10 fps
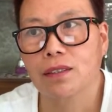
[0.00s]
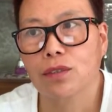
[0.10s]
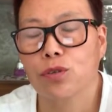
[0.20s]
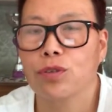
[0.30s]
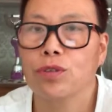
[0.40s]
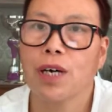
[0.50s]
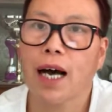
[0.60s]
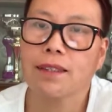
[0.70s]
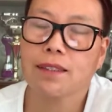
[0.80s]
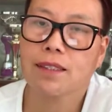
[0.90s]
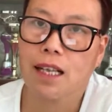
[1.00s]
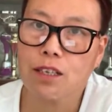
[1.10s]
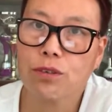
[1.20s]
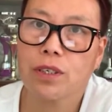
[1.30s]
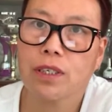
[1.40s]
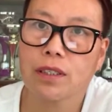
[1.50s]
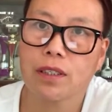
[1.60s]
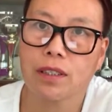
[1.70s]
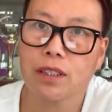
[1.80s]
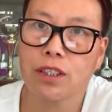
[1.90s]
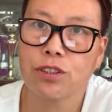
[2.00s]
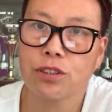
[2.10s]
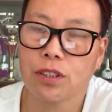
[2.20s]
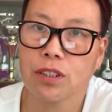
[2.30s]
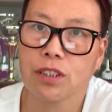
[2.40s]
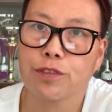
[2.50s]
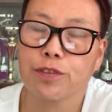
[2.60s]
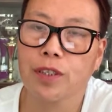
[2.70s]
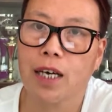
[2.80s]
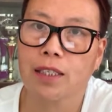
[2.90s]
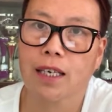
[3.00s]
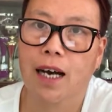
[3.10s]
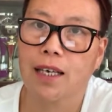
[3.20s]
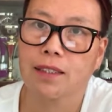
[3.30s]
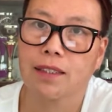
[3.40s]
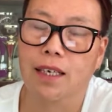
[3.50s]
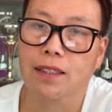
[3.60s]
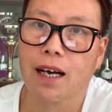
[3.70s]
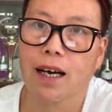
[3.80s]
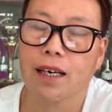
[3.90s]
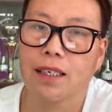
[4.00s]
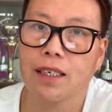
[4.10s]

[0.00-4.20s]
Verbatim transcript: 从孩子三岁一直自己抚养这个孩子长大，